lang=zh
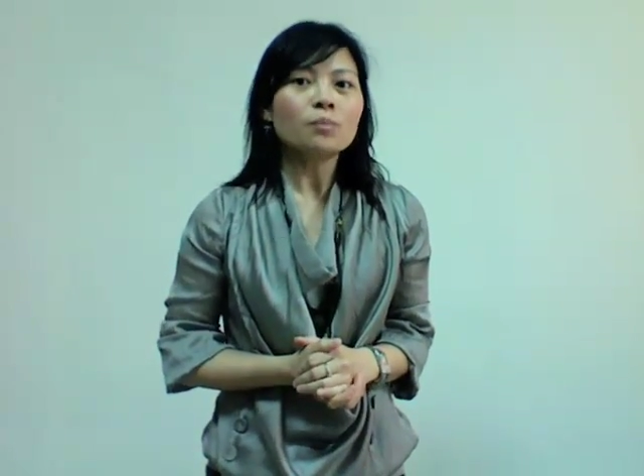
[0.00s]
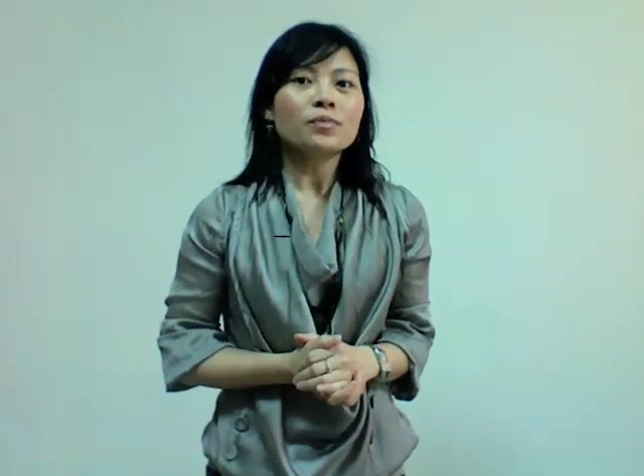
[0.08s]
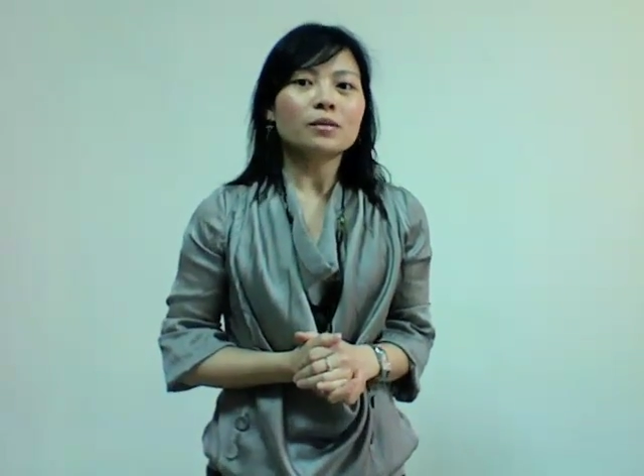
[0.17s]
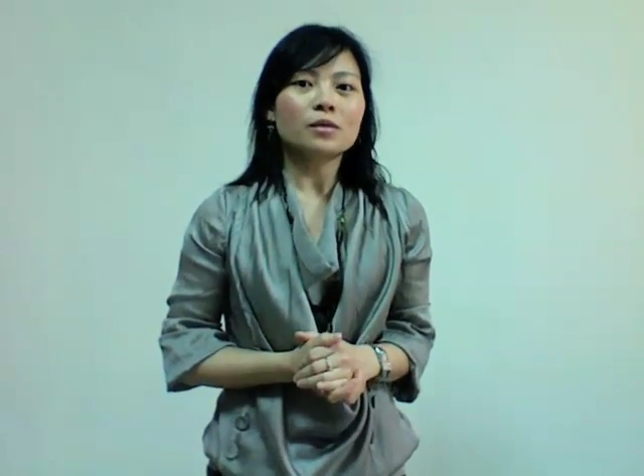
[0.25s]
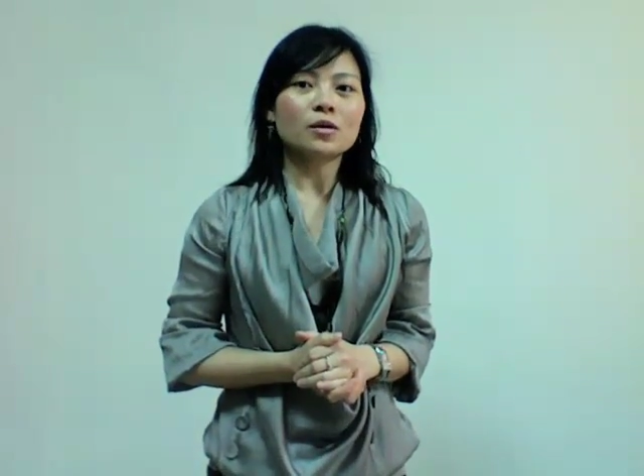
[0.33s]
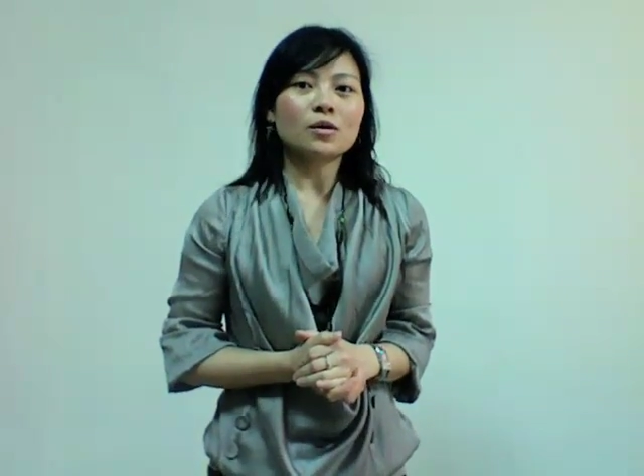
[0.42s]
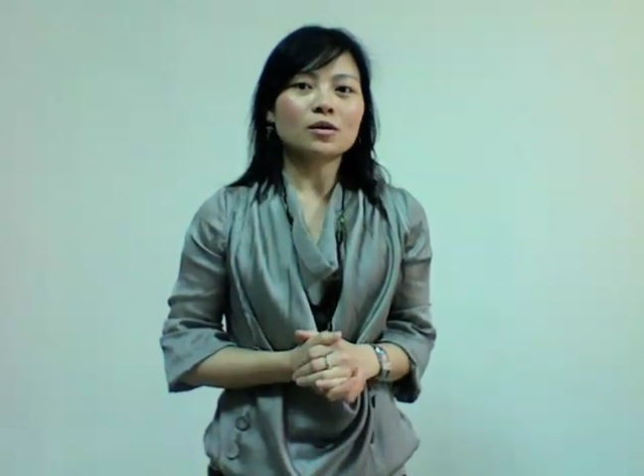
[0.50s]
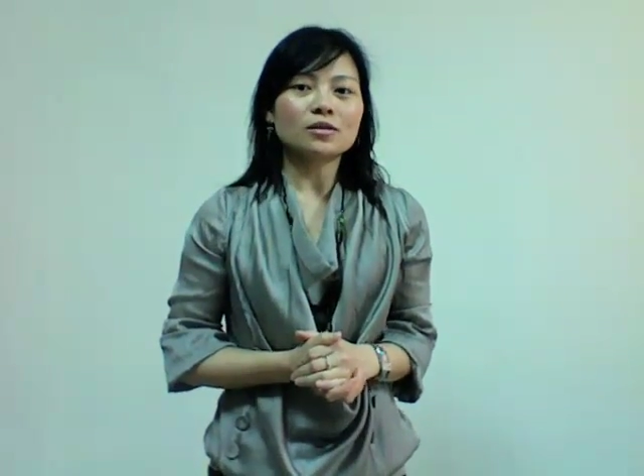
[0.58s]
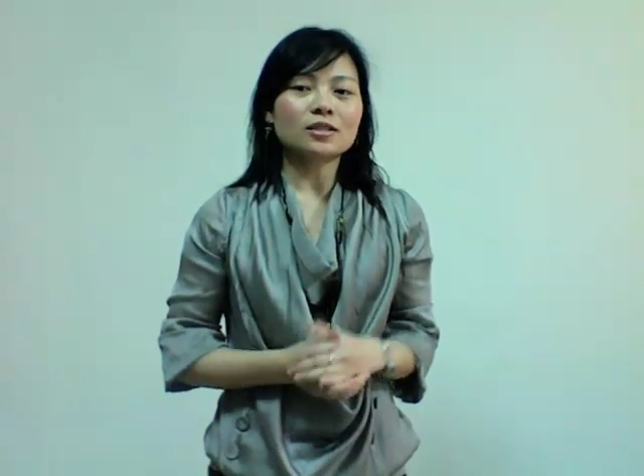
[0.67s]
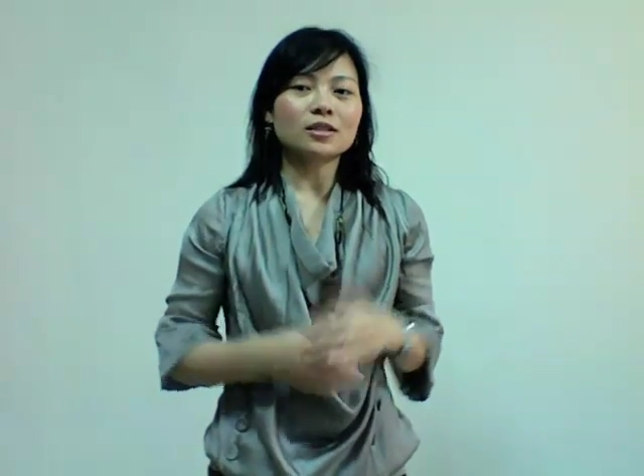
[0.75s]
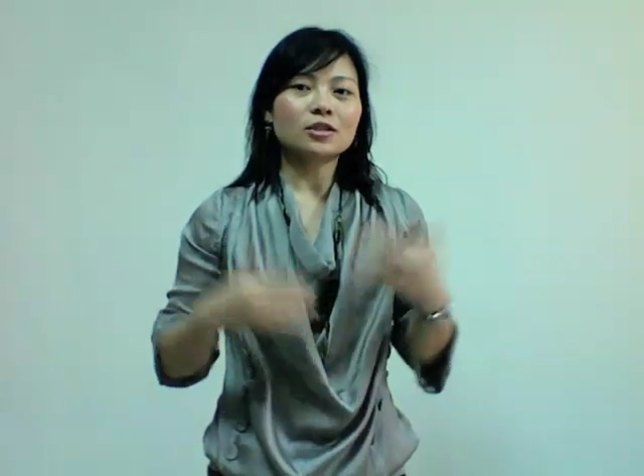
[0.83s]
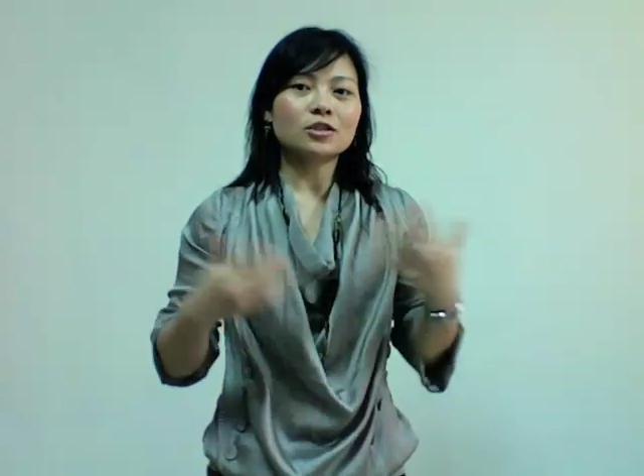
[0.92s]
那么
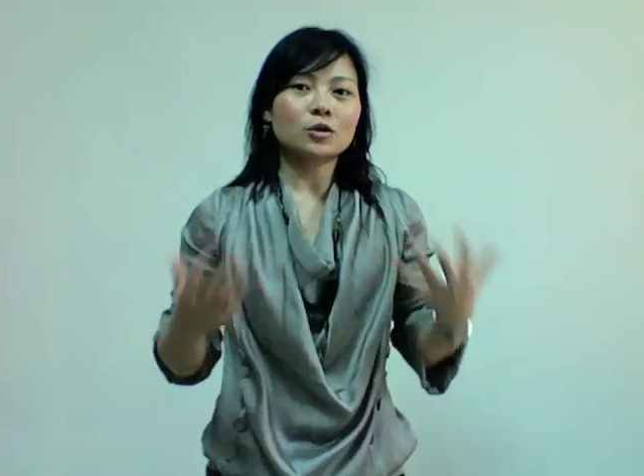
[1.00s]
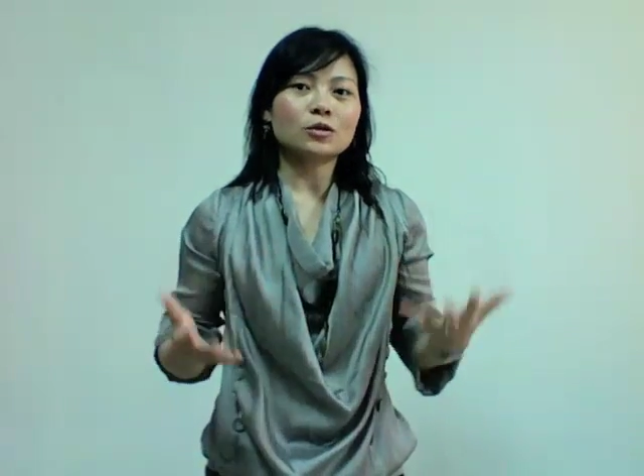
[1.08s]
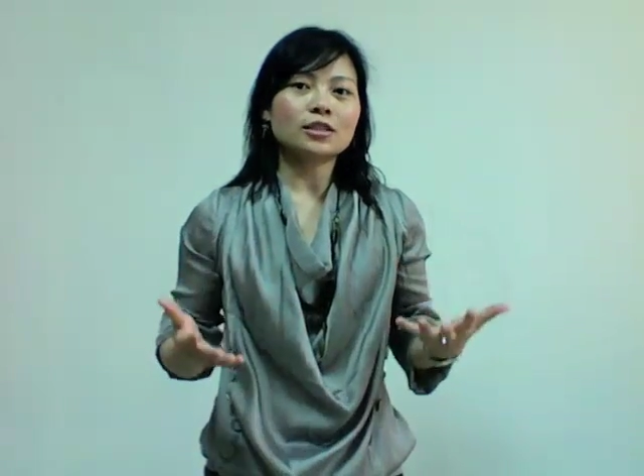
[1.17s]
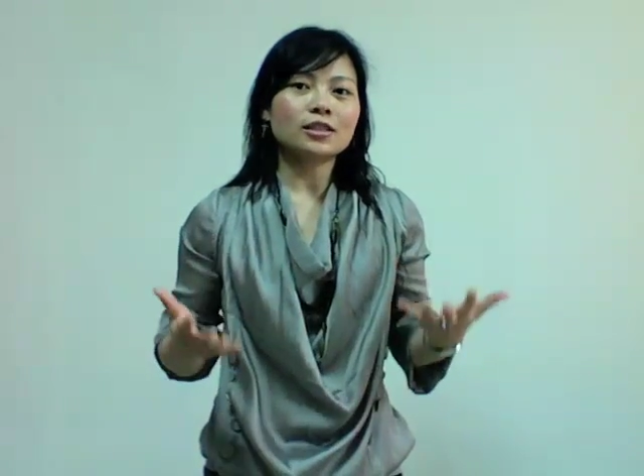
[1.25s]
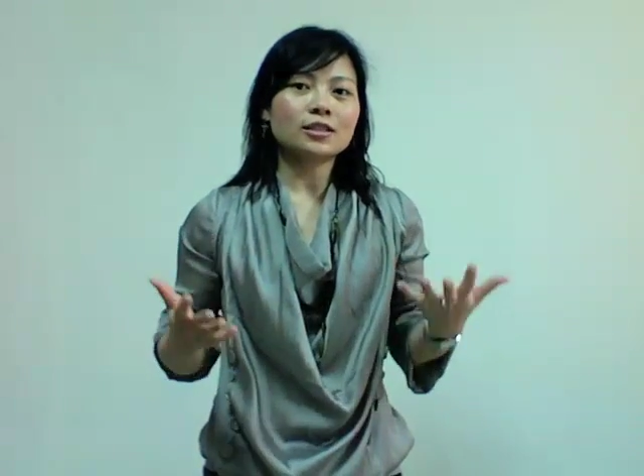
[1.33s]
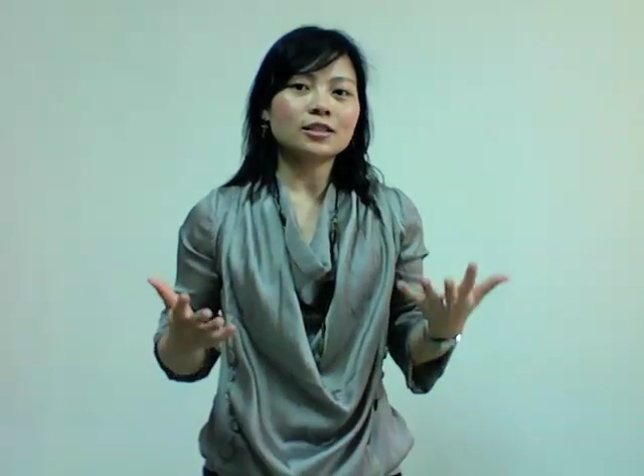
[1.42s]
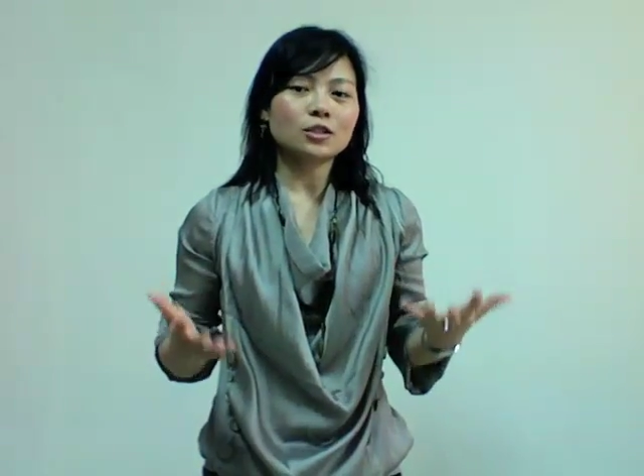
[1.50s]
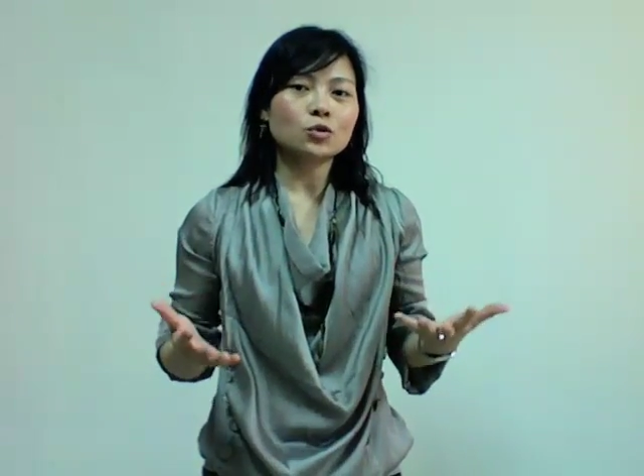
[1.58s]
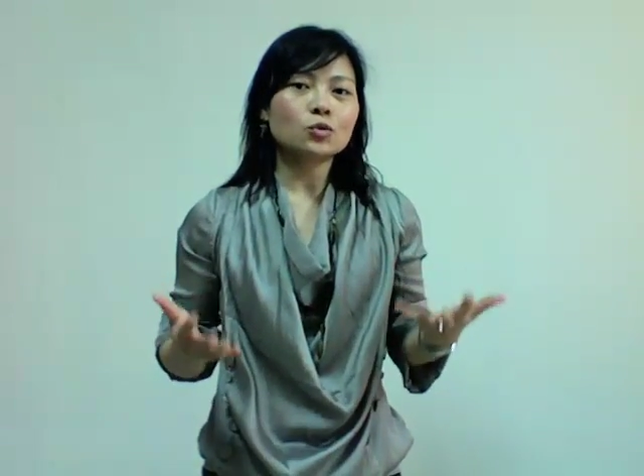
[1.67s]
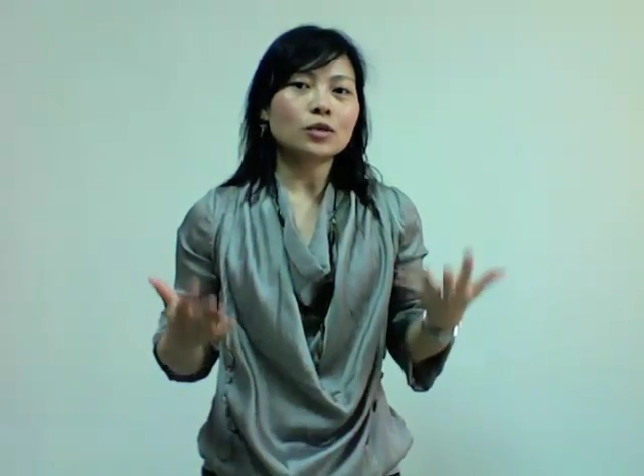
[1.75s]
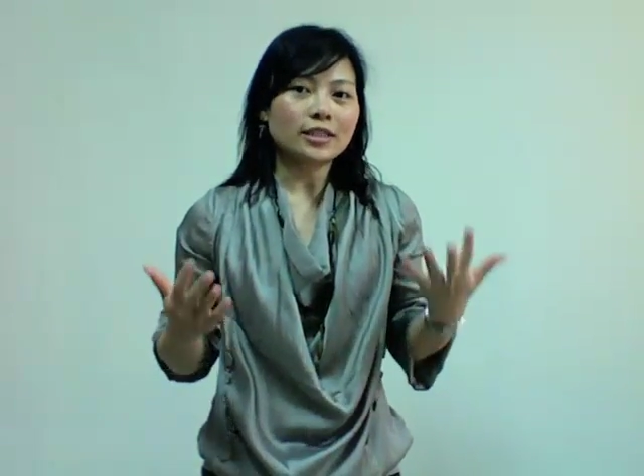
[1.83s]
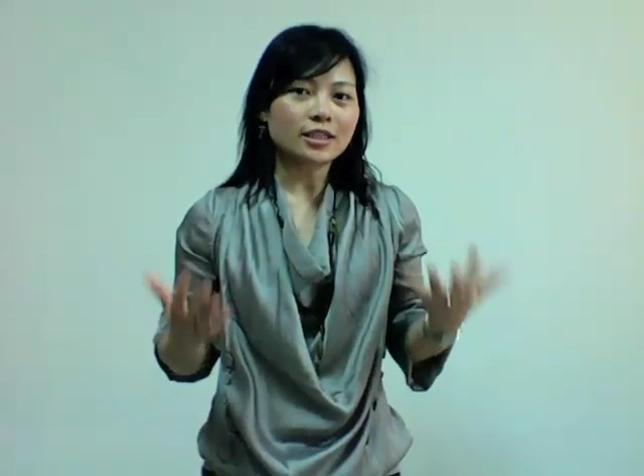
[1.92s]
这个手机的技
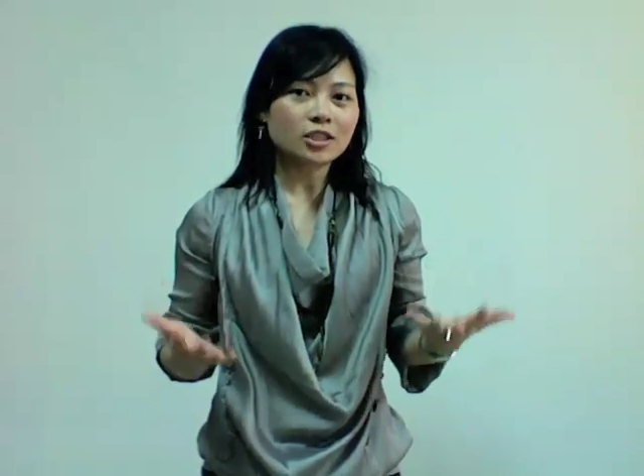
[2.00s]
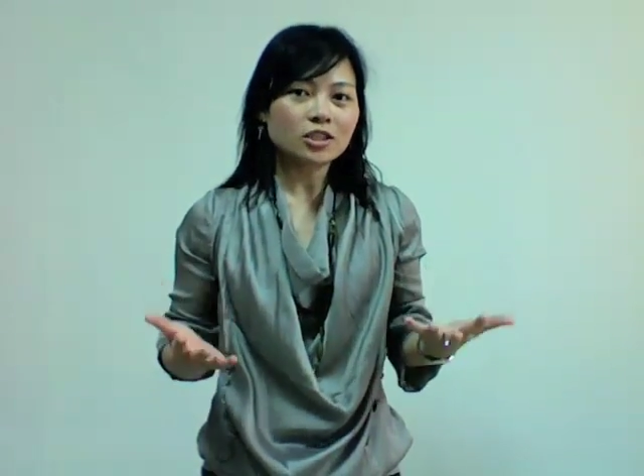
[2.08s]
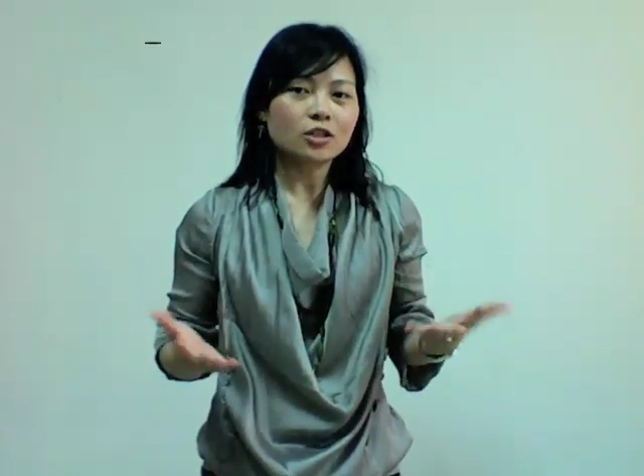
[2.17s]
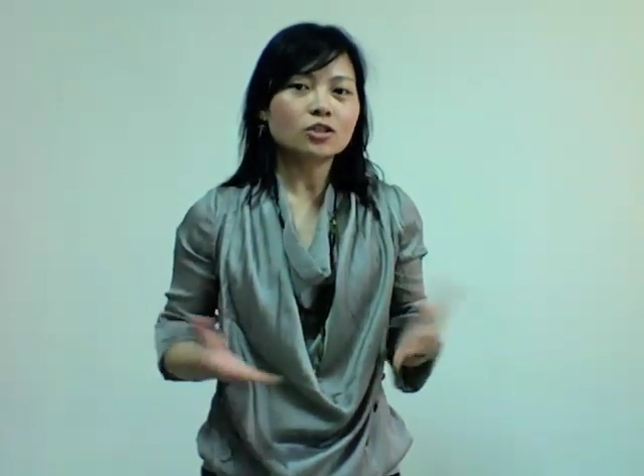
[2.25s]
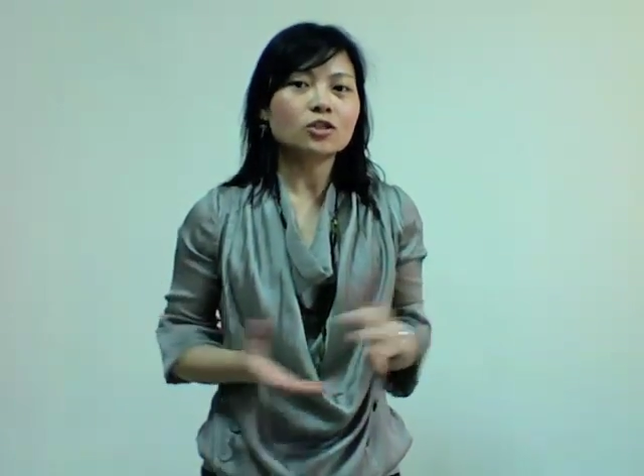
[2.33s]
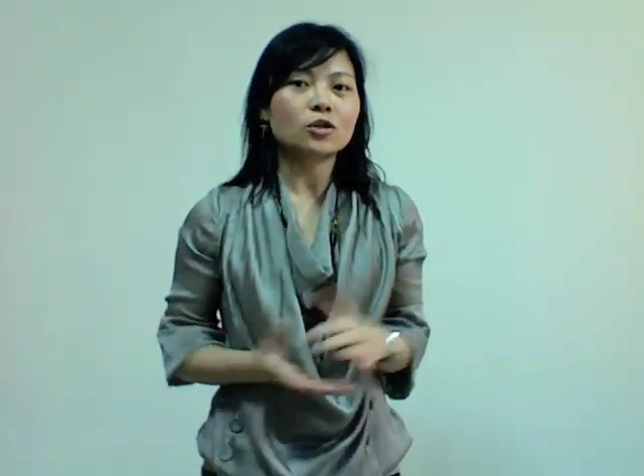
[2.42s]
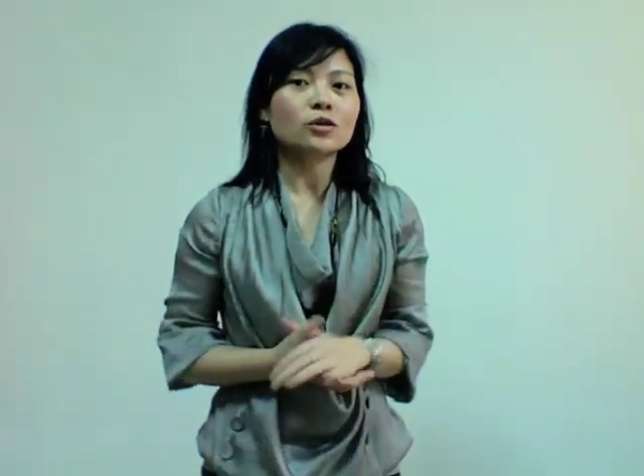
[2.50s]
术已经成熟，